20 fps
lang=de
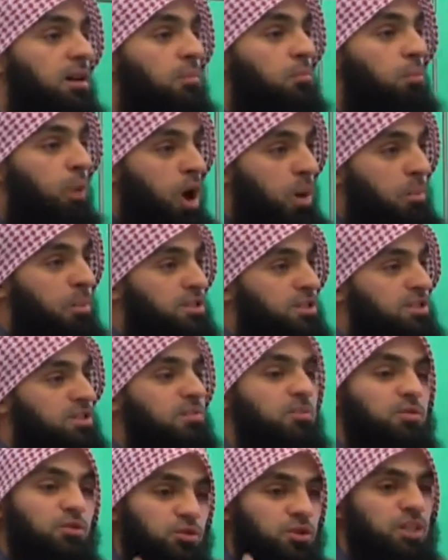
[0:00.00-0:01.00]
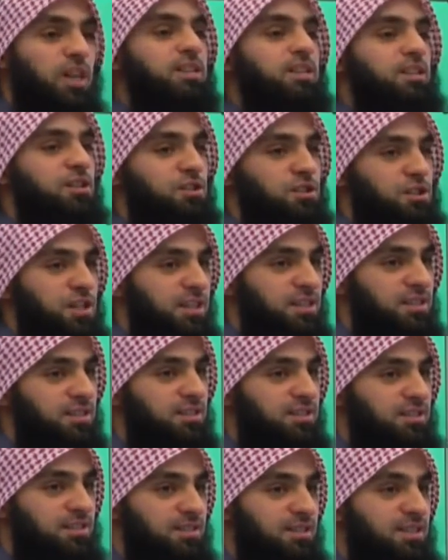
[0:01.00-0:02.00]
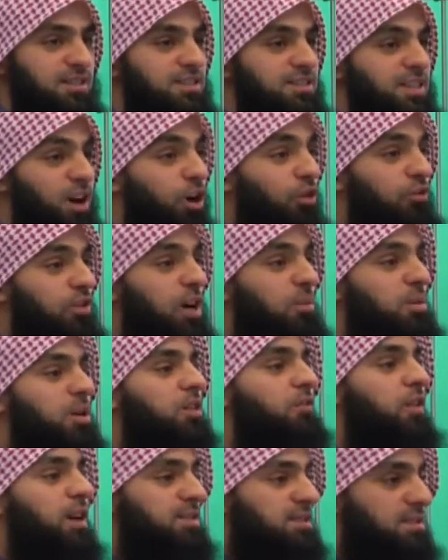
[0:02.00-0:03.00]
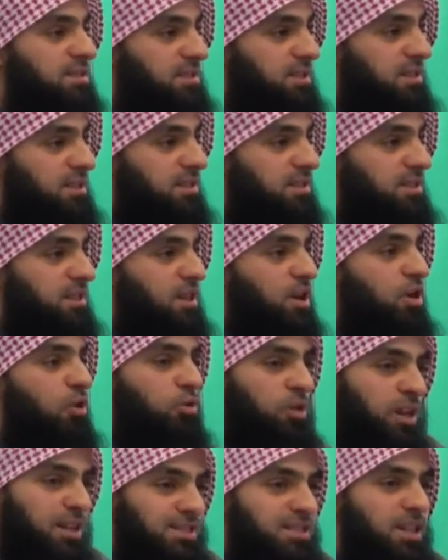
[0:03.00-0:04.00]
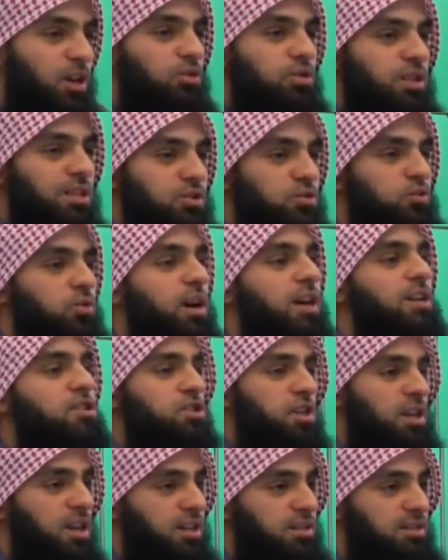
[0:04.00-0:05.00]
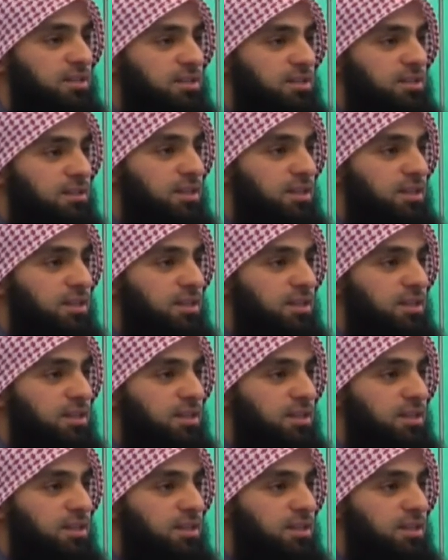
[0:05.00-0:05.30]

Muhammad zur Seite gestellt, die dieser Aufgabe gewachsen sind und hat sie auch dazu gerecht geleitet.